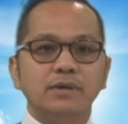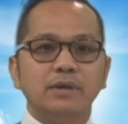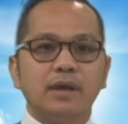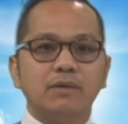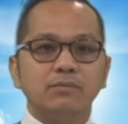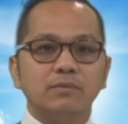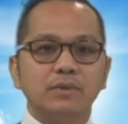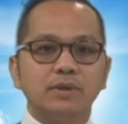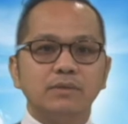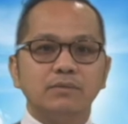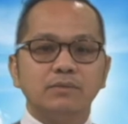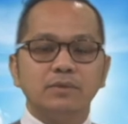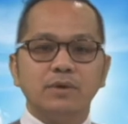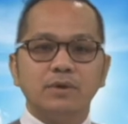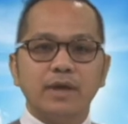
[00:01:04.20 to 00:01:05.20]
học thuyết
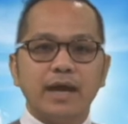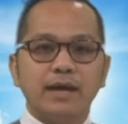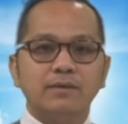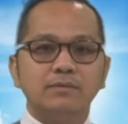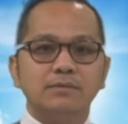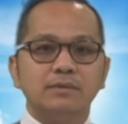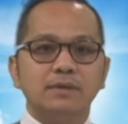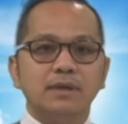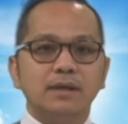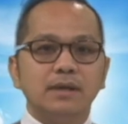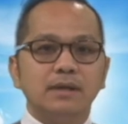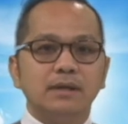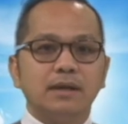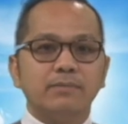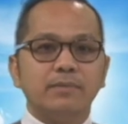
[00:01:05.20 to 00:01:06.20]
của nho giáo,
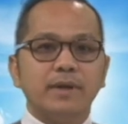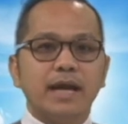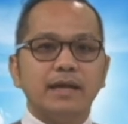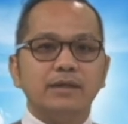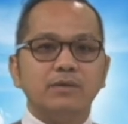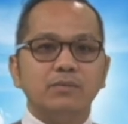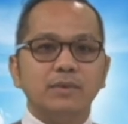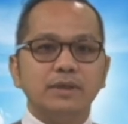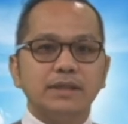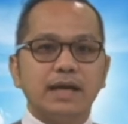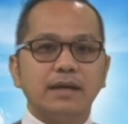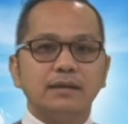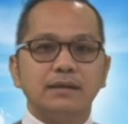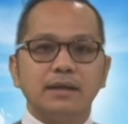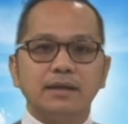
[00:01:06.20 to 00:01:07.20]
lập ra những quy
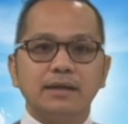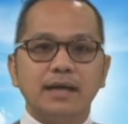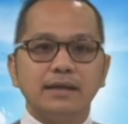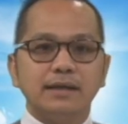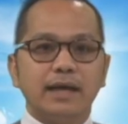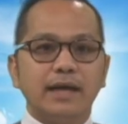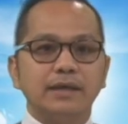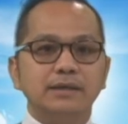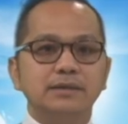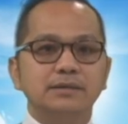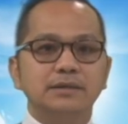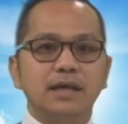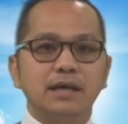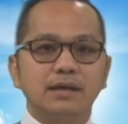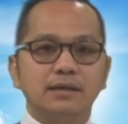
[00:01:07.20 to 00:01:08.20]
tắc để răng dạy
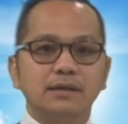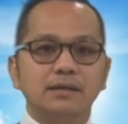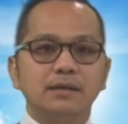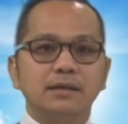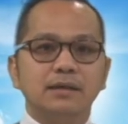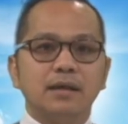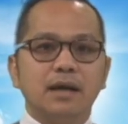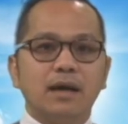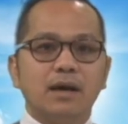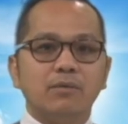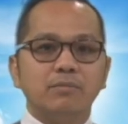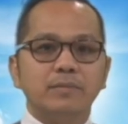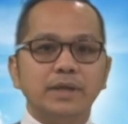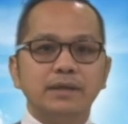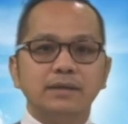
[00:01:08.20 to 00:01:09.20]
người đời
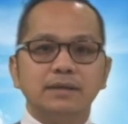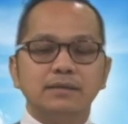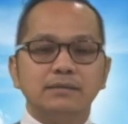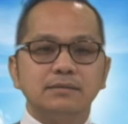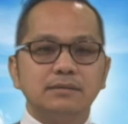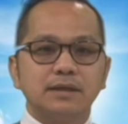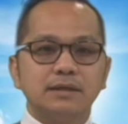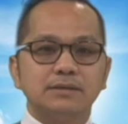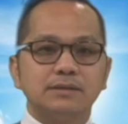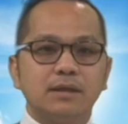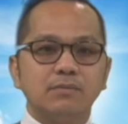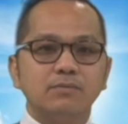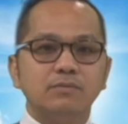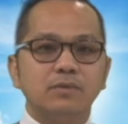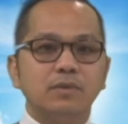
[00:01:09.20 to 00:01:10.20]
học biết cách
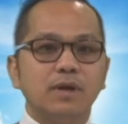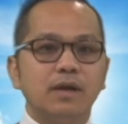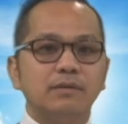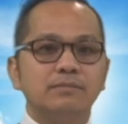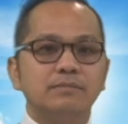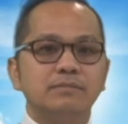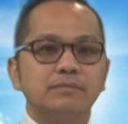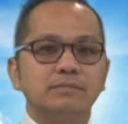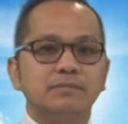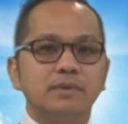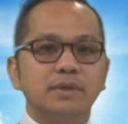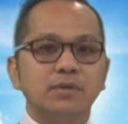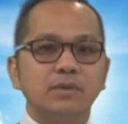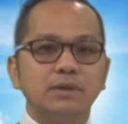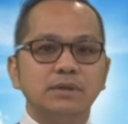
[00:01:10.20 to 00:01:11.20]
sống phù hợp
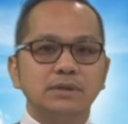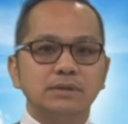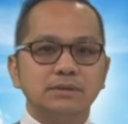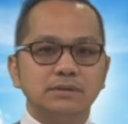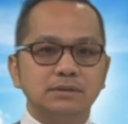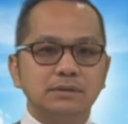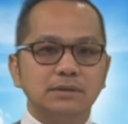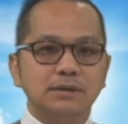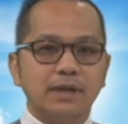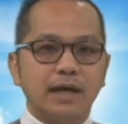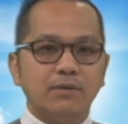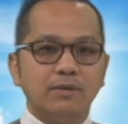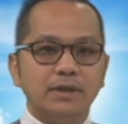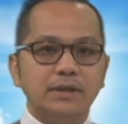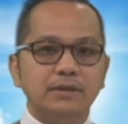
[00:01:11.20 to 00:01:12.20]
với luân thường,
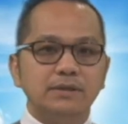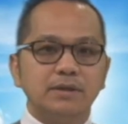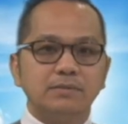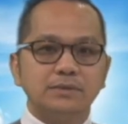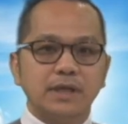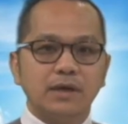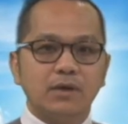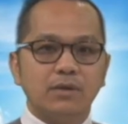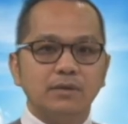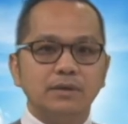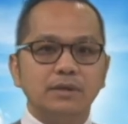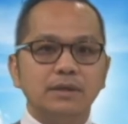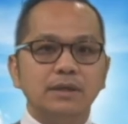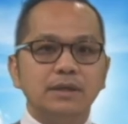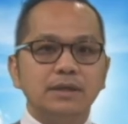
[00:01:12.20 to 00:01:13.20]
đạo lý trong xã
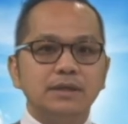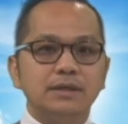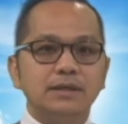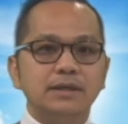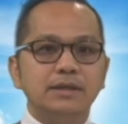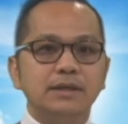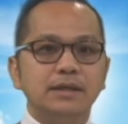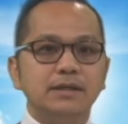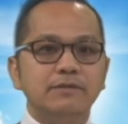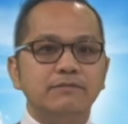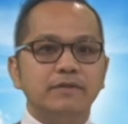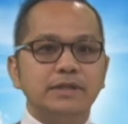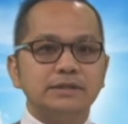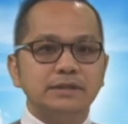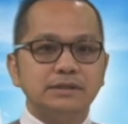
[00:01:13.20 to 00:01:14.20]
hội, triết lý
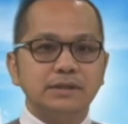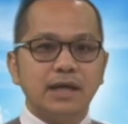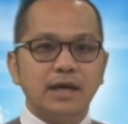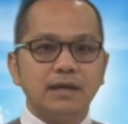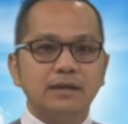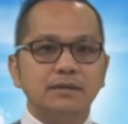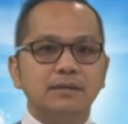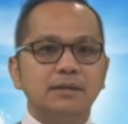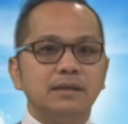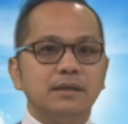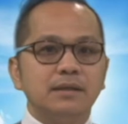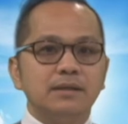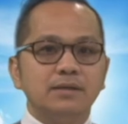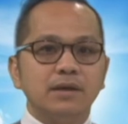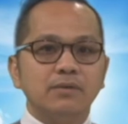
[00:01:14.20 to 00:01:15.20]
về xử thế,
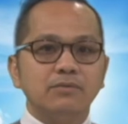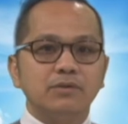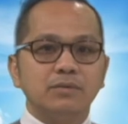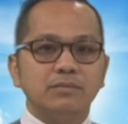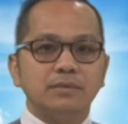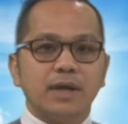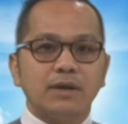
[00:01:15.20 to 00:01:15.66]
giáo dục đạo